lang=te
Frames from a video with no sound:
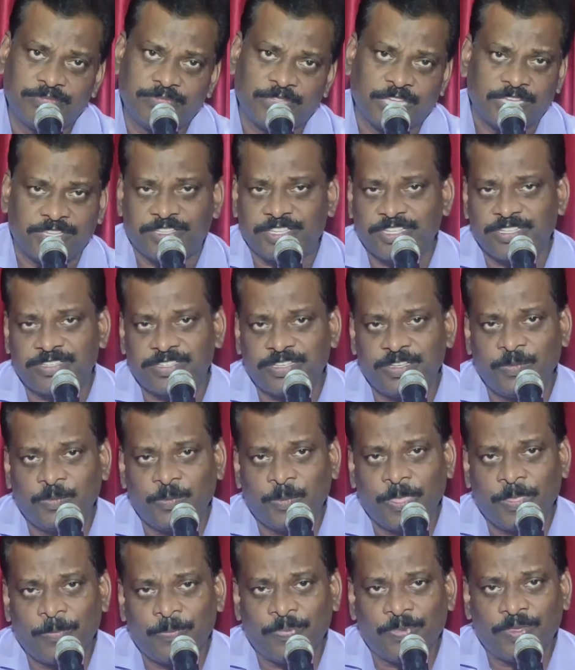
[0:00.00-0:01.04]
దయచేసి
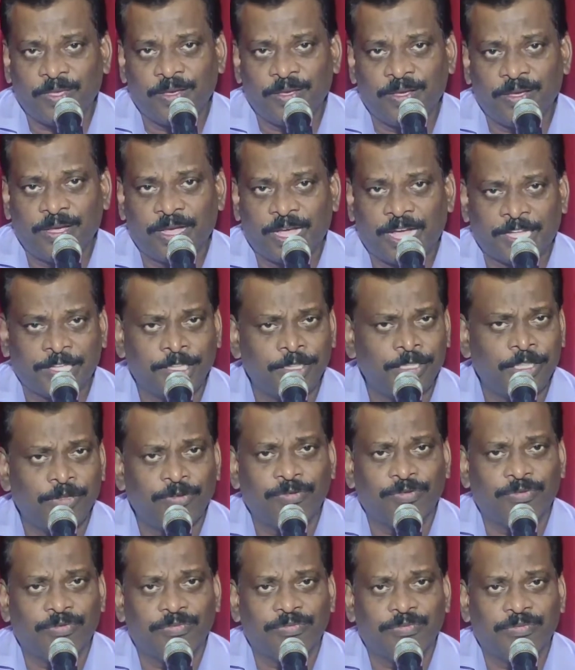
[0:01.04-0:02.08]
అందరూ